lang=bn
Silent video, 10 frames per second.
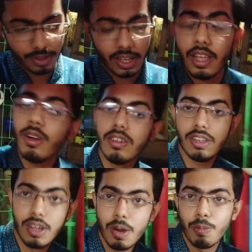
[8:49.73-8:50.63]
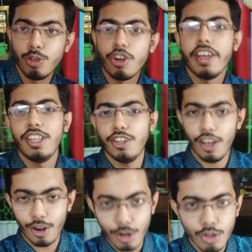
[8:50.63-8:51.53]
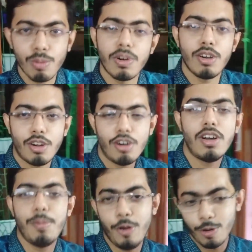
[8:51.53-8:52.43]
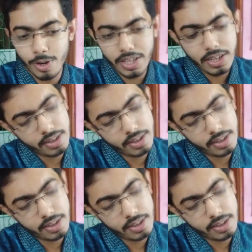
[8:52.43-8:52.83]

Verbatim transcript: যাই হোক পুজোটা এনজয় করো তোমরাও করো আমিও করি